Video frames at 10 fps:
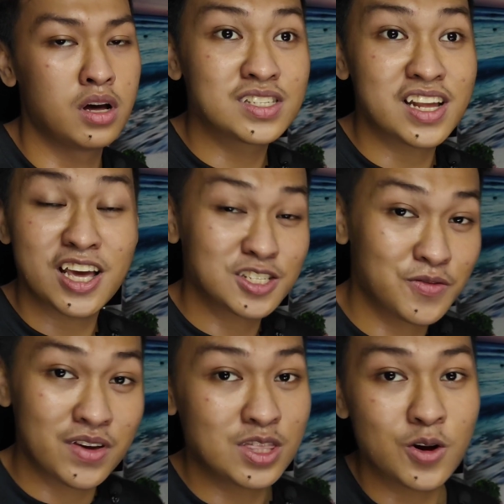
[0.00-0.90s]
Doon sa
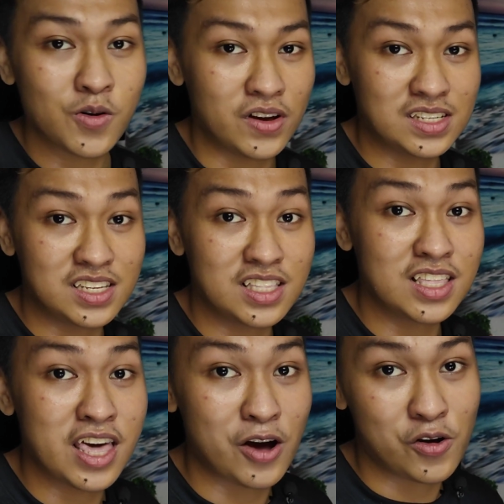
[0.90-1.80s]
next video ko is
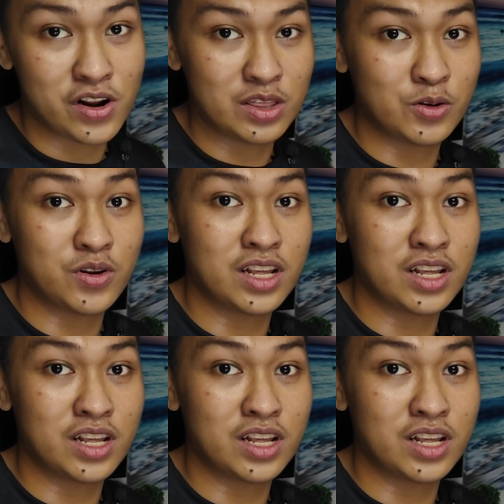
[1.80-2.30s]
ide-decorate